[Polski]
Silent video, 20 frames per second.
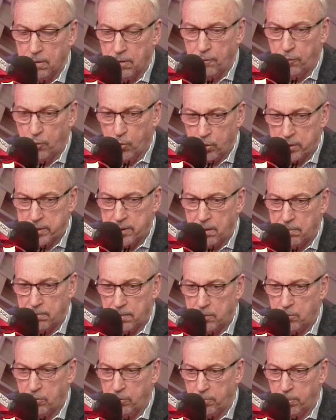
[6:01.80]
funkcje
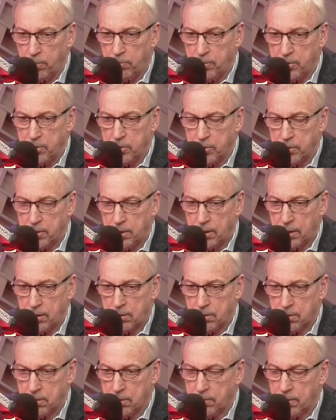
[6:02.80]
mediów publicznych,
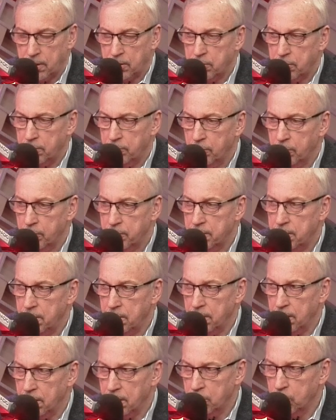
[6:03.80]
to są także
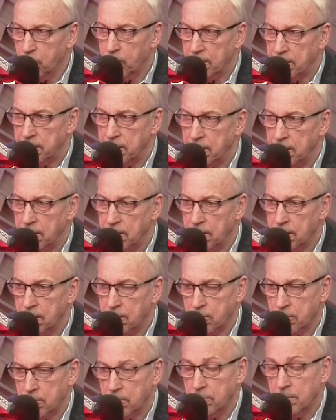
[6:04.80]
funkcje edukacyjne,
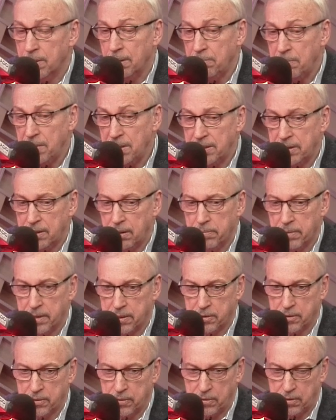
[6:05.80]
to są te misje
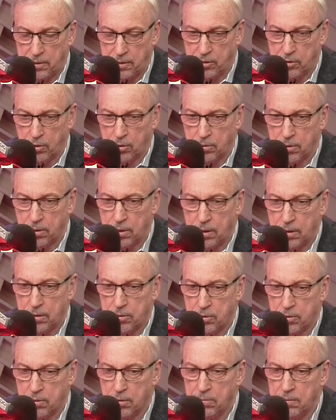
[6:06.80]
bardzo istotne,
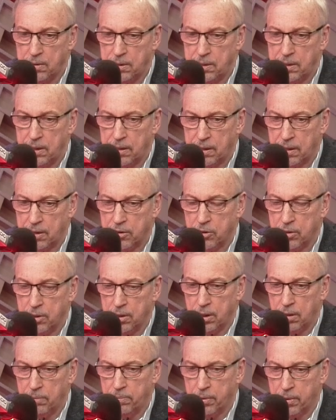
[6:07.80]
to są misje
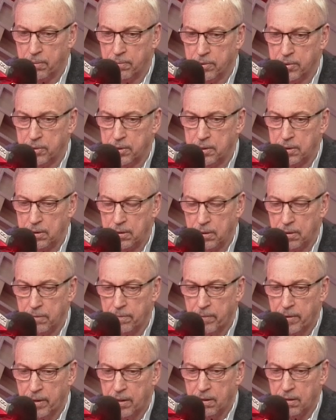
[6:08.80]
także promocji
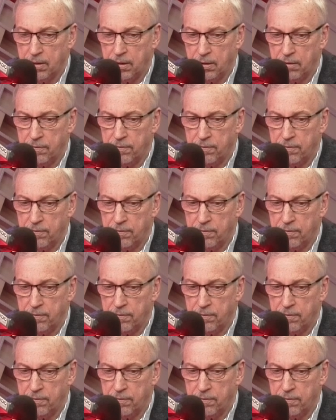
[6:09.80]
e,